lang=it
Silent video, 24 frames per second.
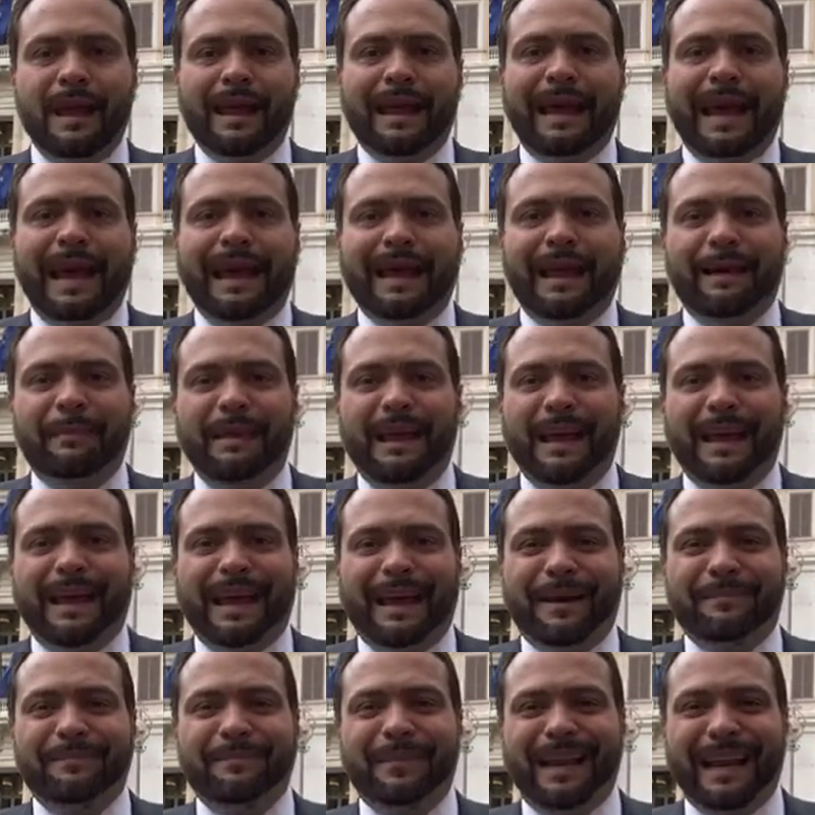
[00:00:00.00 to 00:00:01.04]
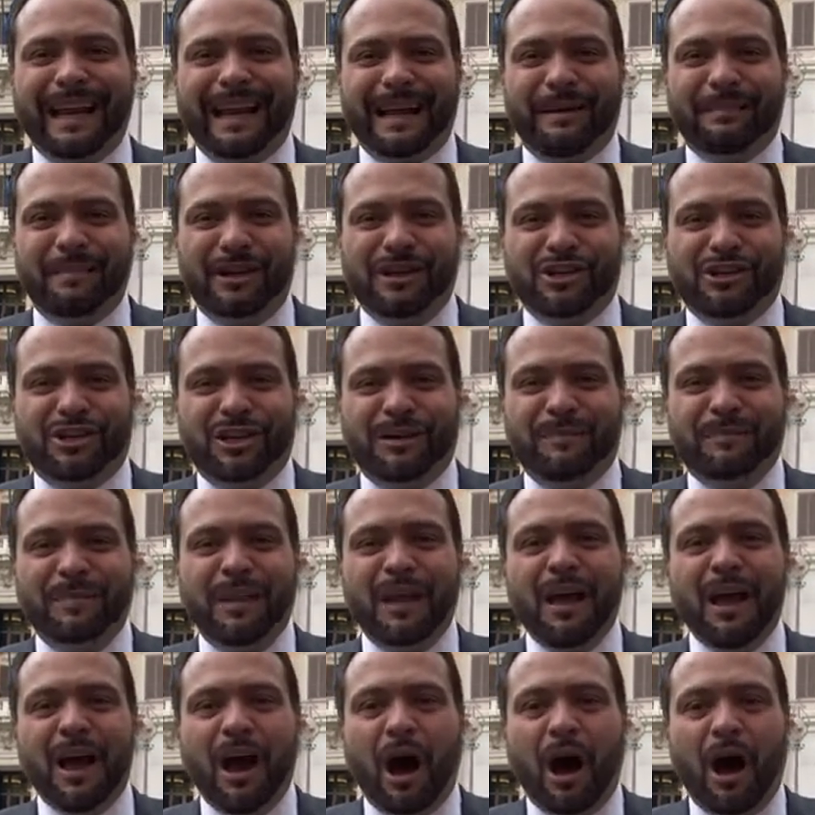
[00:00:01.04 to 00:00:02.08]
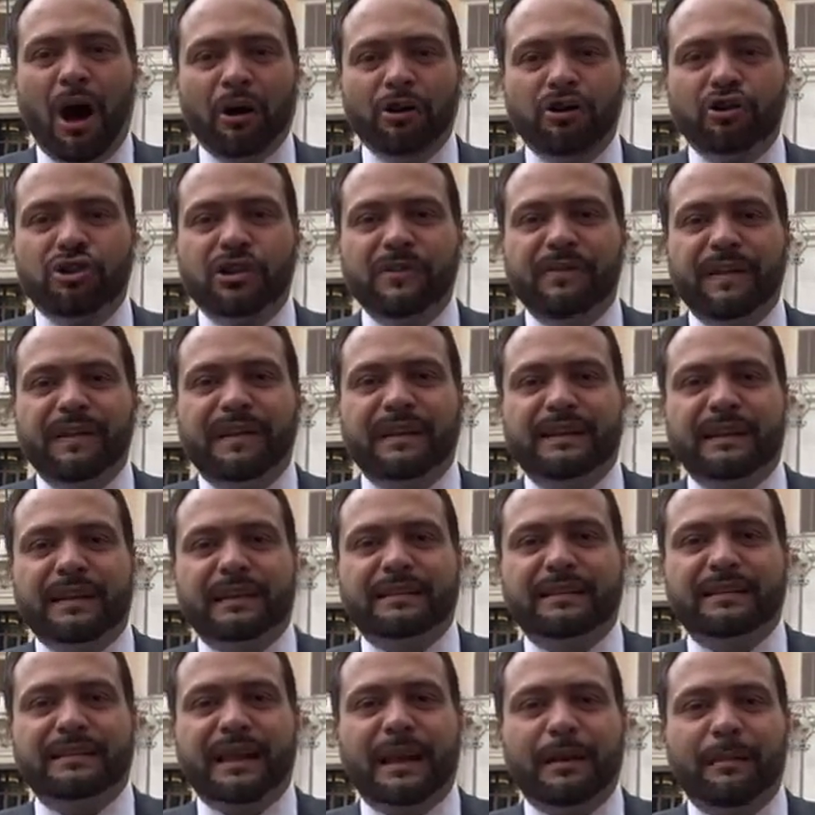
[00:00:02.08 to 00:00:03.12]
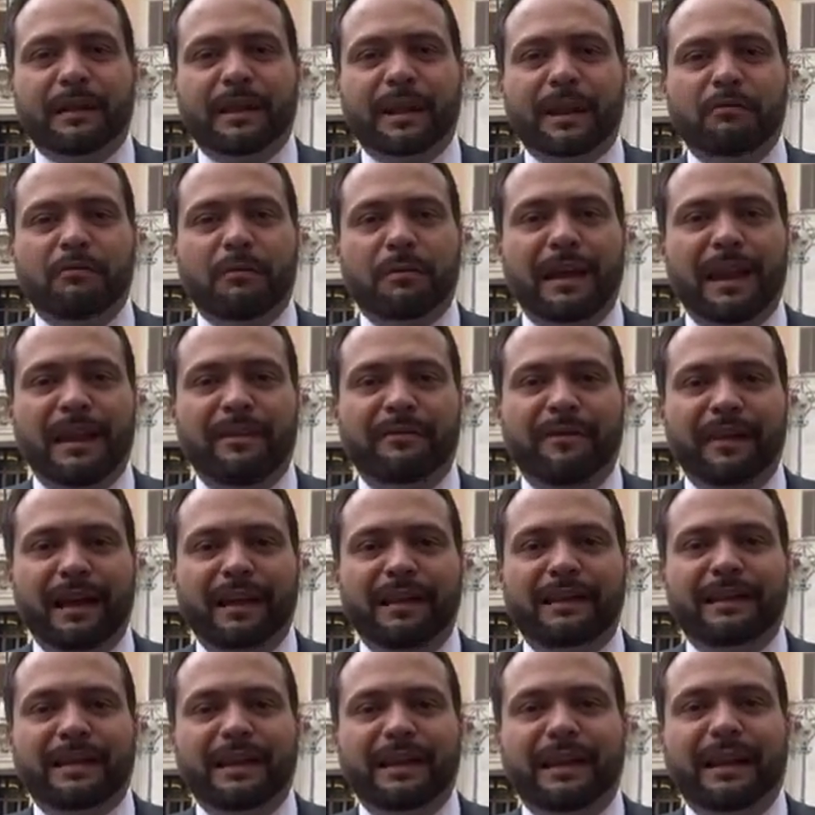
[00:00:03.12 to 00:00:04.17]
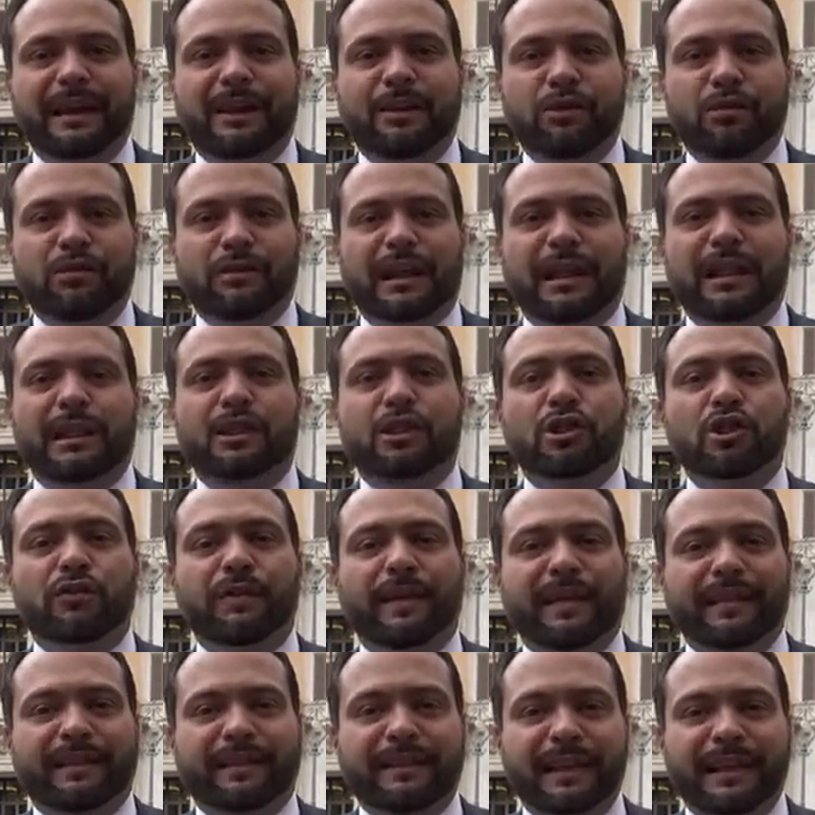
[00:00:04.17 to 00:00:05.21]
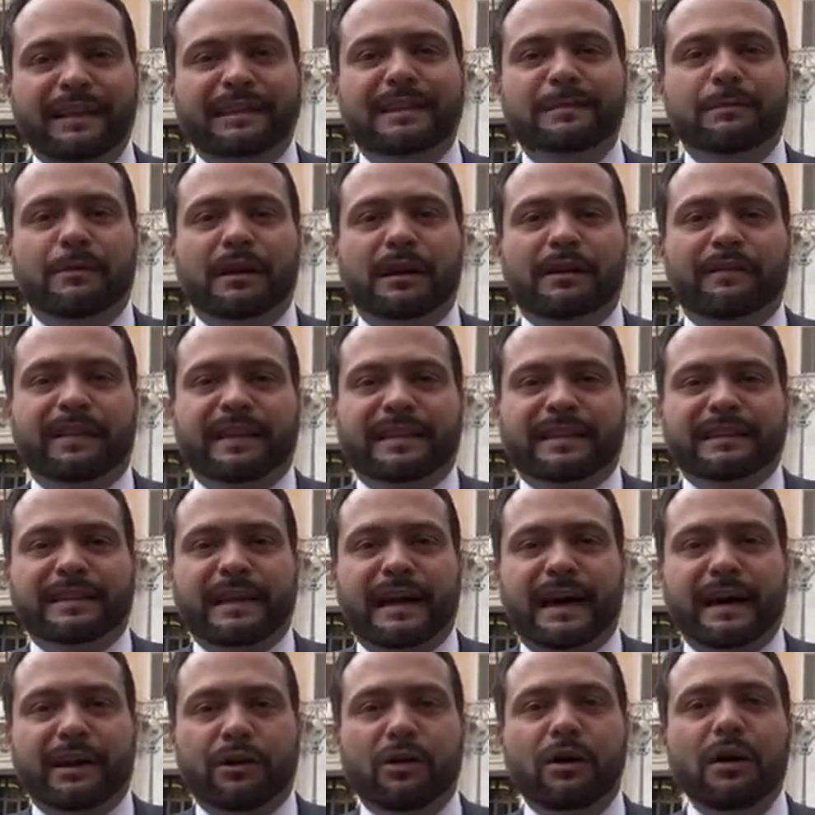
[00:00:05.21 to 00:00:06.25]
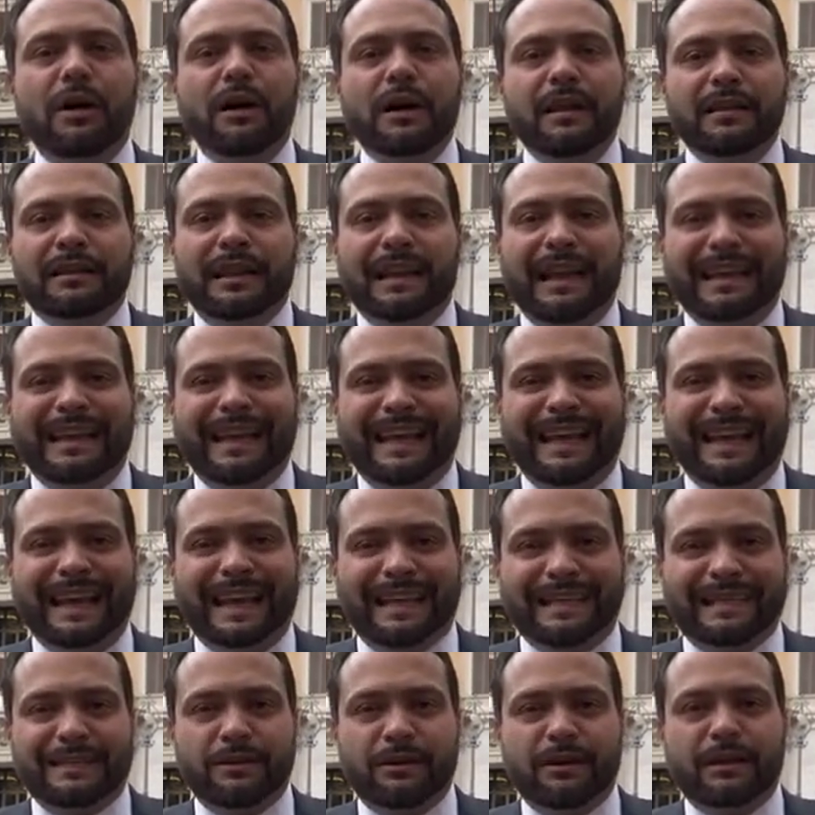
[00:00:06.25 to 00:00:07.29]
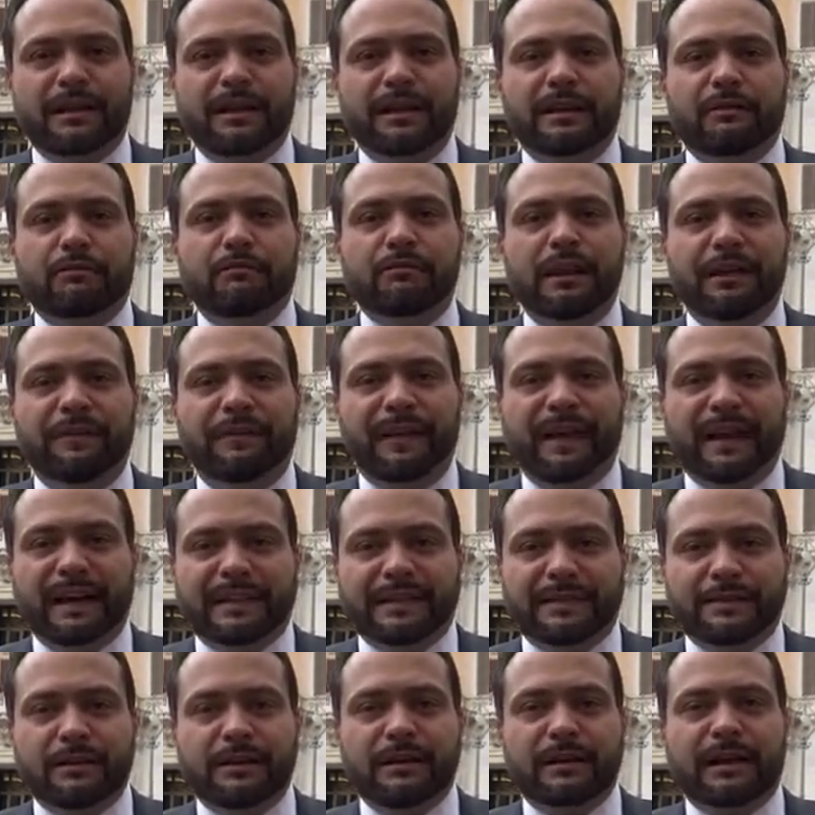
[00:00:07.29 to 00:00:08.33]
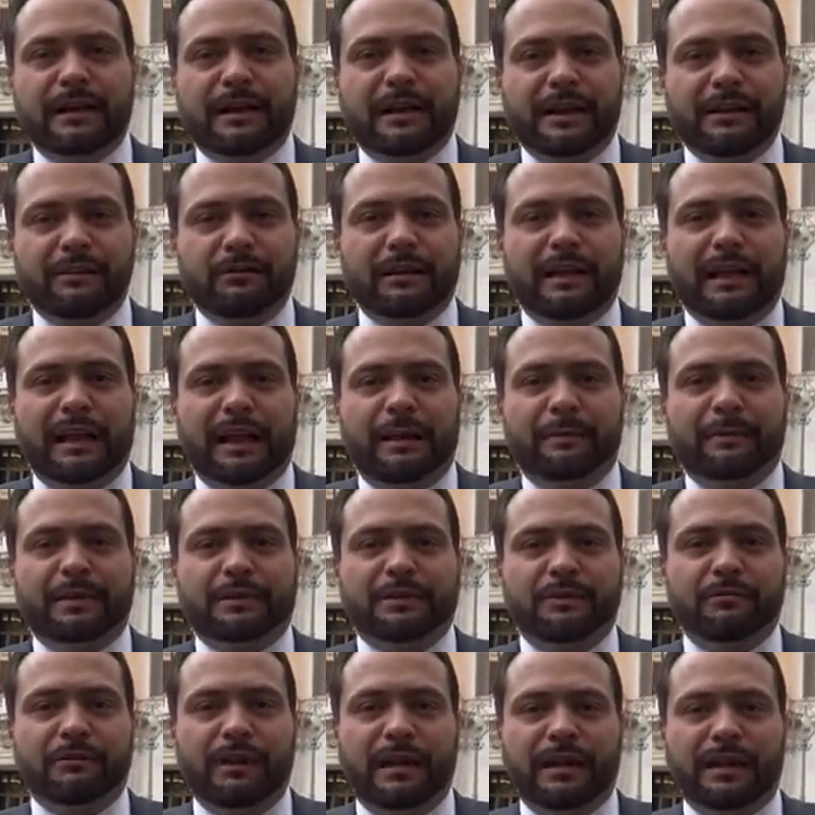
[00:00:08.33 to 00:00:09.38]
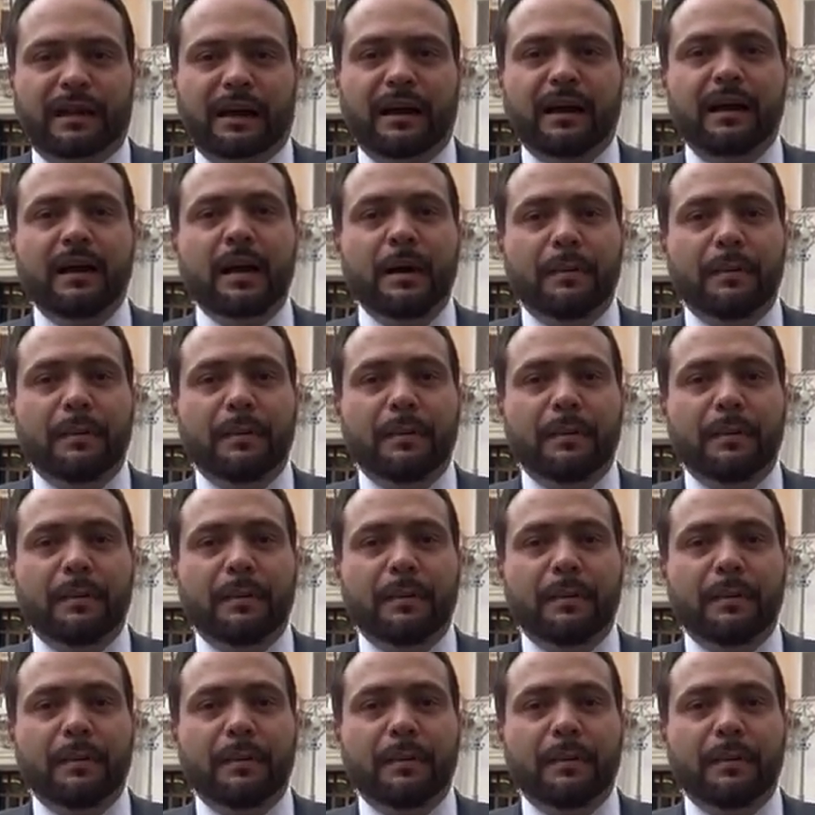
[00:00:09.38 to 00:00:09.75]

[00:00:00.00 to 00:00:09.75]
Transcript: Cari amiche, cari amici, oggi 23 settembre del 2020 ricorre il novantesimo anniversario della dichiarazione di unificazione del Regno dell'Arabia Saudita,